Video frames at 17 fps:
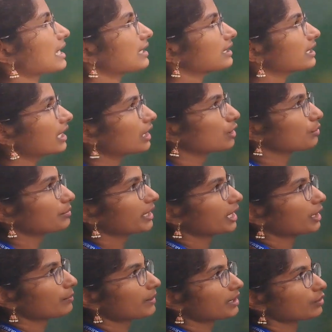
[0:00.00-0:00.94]
சந்தியிலும்
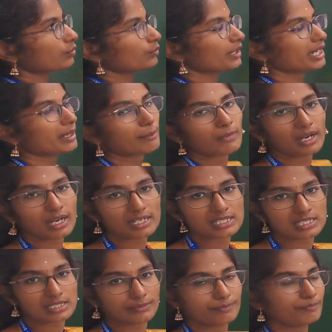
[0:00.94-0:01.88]
ஏற்படக்கூடிய
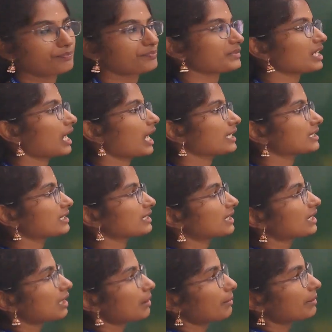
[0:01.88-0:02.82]
மாற்றம் அதை
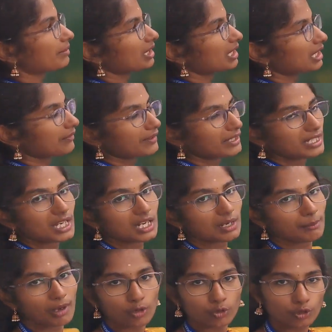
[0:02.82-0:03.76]
தான் நம்ம இங்கே
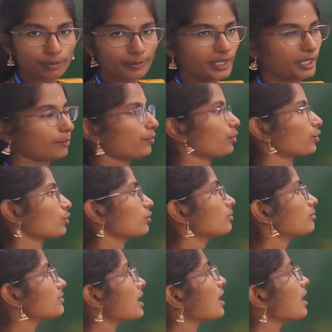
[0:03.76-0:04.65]
விகாரமாக குறிப்பிட போகிறோம்